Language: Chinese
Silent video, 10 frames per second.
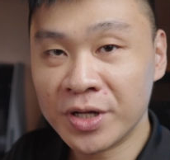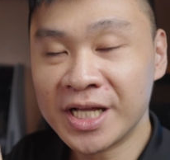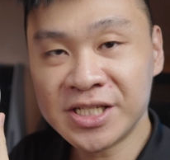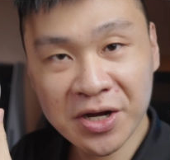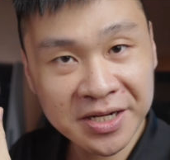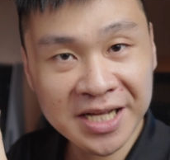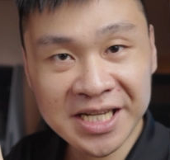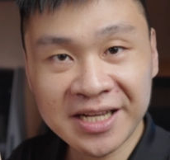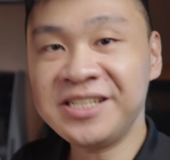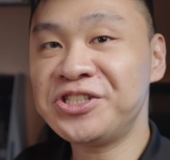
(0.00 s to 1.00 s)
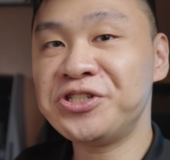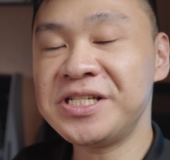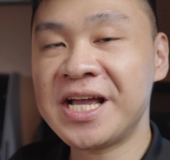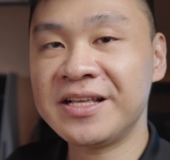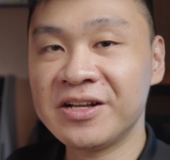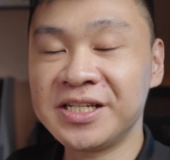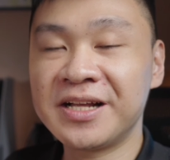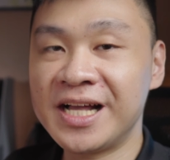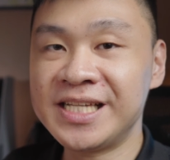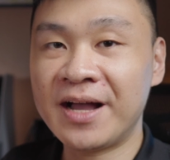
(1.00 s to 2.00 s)
但是要跟大家讲音质之前，要先跟
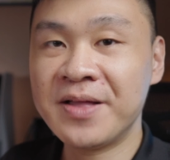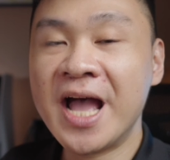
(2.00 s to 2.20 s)
大家讲，